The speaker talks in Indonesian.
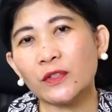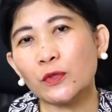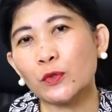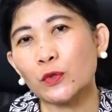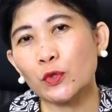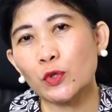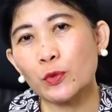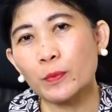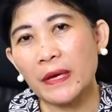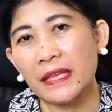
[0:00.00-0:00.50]

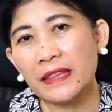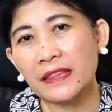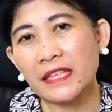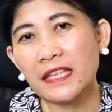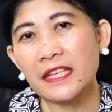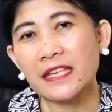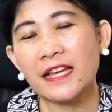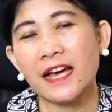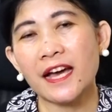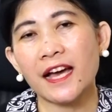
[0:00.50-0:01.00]
hukuman
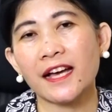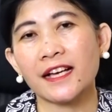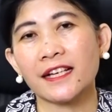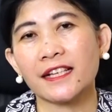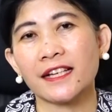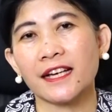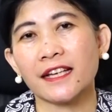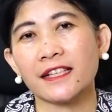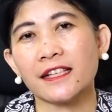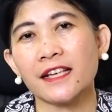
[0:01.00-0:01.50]
tidak
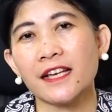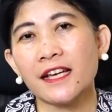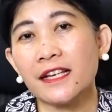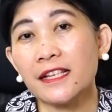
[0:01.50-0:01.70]
akan